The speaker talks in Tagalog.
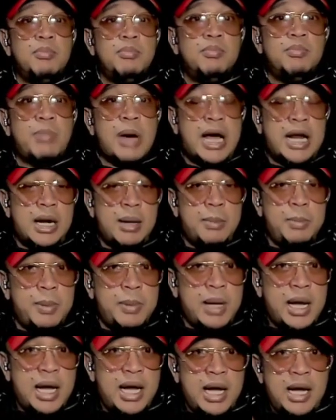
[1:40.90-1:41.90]
para
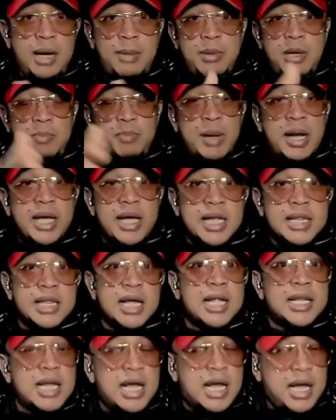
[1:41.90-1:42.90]
uh,
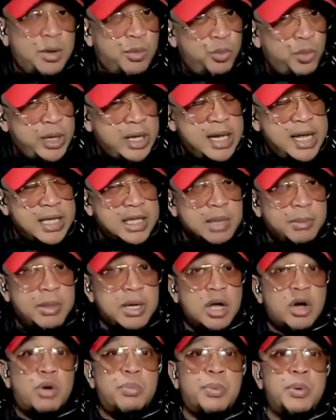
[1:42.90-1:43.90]
ipakita na willing
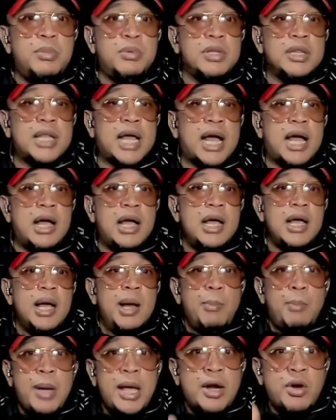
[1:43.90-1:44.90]
naman ako pumunta
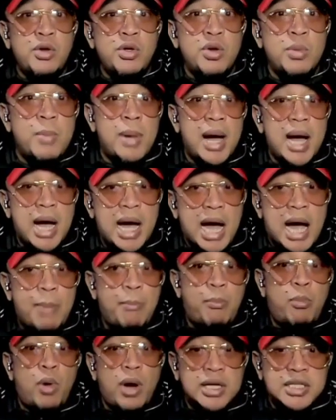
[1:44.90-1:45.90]
pero yung mga
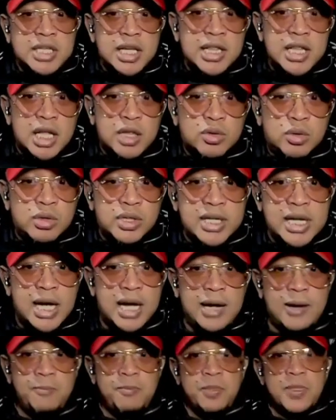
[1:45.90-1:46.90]
kapwa senador
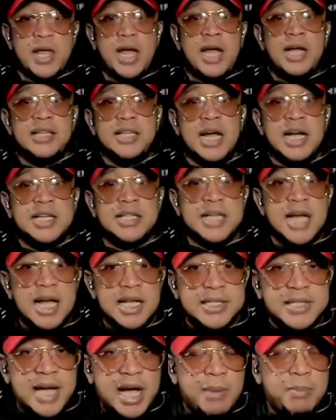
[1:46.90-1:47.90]
niya ang
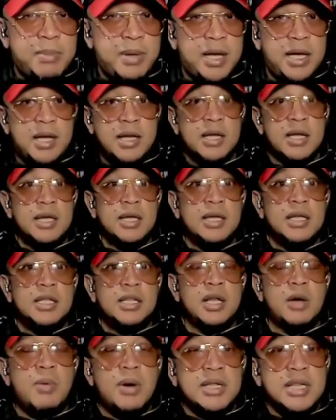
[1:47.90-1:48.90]
nagsasabi
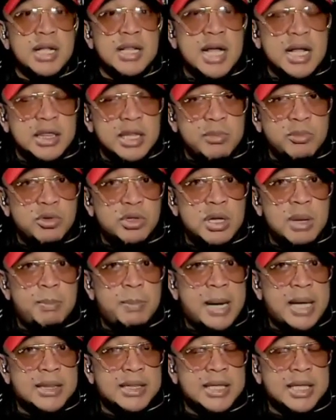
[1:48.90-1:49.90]
na wag na natin munang
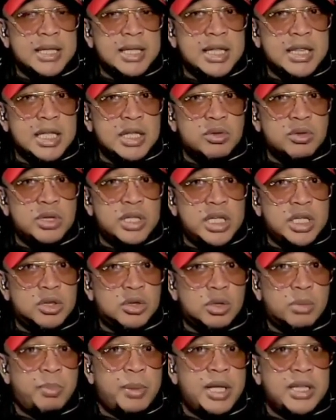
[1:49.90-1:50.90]
paatinin ito
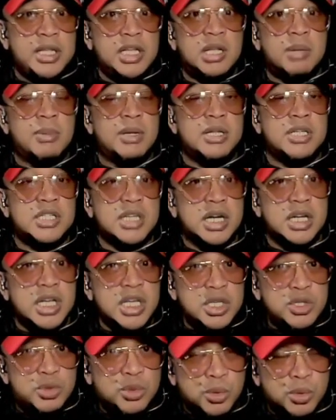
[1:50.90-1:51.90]
dito, pwede naman siyang
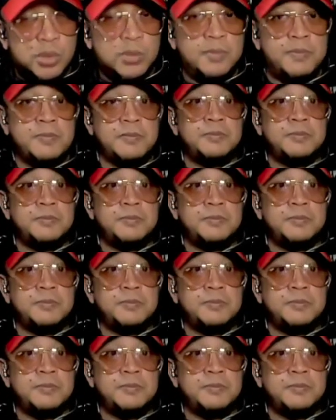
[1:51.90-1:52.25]
i-zoom.